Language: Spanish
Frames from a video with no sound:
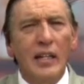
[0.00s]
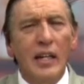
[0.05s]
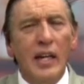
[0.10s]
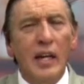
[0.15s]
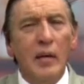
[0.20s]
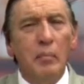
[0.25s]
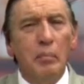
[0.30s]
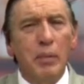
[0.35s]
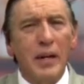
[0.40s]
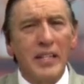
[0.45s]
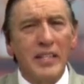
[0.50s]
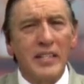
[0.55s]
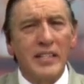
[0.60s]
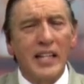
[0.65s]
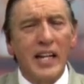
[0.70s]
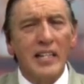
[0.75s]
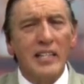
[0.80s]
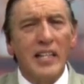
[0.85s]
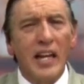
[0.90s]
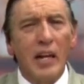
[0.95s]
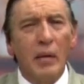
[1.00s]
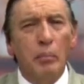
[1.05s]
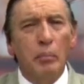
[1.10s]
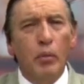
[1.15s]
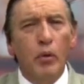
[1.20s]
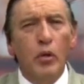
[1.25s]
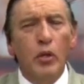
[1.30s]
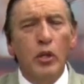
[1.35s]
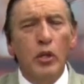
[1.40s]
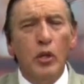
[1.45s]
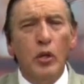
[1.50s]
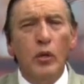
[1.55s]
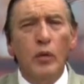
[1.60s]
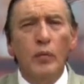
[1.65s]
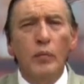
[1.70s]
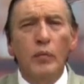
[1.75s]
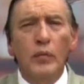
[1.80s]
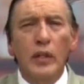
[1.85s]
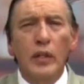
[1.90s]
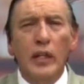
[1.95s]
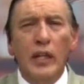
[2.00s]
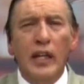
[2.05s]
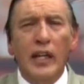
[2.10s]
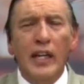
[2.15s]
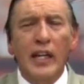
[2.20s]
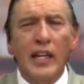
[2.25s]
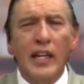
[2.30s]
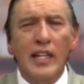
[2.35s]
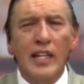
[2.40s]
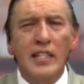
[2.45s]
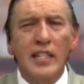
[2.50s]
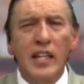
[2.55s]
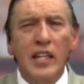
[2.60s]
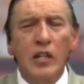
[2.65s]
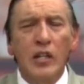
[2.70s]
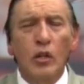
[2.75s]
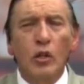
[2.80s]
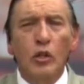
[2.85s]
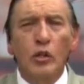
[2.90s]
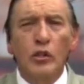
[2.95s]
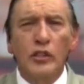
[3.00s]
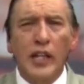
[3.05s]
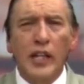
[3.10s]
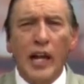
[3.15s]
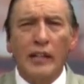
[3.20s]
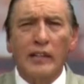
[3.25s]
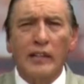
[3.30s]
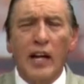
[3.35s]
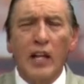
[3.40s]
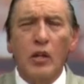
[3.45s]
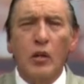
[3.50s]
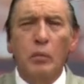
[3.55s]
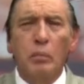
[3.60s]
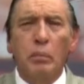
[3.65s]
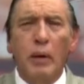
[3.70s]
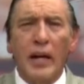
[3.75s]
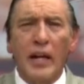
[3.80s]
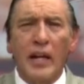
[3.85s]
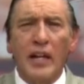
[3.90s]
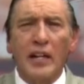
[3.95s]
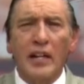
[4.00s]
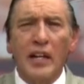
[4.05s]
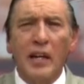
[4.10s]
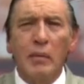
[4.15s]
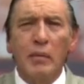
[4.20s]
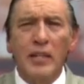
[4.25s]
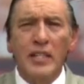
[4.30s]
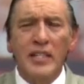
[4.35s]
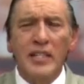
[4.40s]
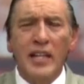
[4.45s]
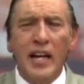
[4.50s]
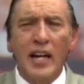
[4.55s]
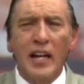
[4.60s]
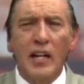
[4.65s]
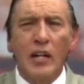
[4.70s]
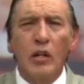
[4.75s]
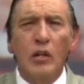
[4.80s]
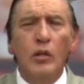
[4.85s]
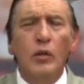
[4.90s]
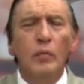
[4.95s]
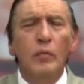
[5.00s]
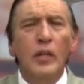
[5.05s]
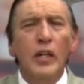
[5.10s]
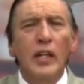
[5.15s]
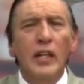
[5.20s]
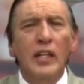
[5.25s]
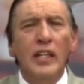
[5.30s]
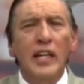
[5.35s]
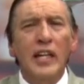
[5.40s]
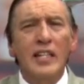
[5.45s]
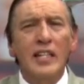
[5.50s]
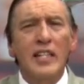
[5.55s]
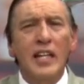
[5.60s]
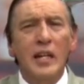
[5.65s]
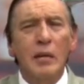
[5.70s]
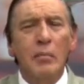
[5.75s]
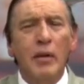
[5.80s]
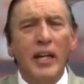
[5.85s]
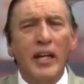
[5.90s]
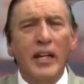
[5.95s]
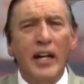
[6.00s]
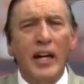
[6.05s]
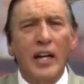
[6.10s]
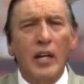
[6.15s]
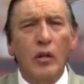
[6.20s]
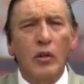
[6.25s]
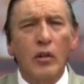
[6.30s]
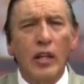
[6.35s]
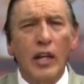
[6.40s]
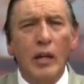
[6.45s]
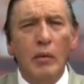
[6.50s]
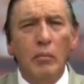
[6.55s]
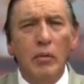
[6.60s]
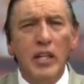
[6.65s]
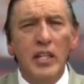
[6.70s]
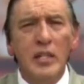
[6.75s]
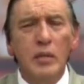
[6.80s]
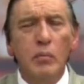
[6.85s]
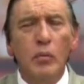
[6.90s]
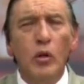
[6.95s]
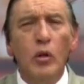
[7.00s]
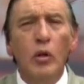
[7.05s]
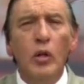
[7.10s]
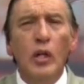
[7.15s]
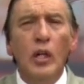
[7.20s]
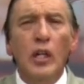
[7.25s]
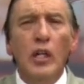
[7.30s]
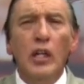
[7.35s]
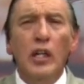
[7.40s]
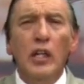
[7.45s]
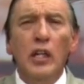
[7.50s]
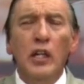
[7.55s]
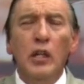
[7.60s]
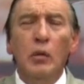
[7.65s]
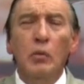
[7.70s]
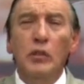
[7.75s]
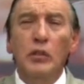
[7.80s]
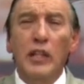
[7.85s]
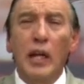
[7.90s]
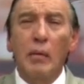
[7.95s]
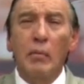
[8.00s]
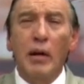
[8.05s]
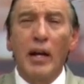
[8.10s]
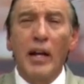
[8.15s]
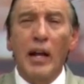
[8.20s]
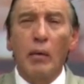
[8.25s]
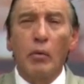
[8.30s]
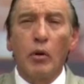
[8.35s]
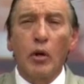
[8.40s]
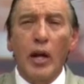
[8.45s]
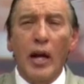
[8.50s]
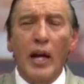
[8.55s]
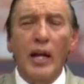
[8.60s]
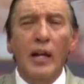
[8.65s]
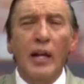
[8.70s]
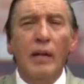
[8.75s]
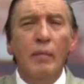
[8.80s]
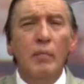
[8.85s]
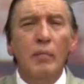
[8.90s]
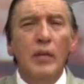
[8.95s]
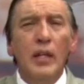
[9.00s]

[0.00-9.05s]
en Pastaza el Puyo, que he sido contratado para revisarlo y hacerme cargo del mismo, y un tema laboral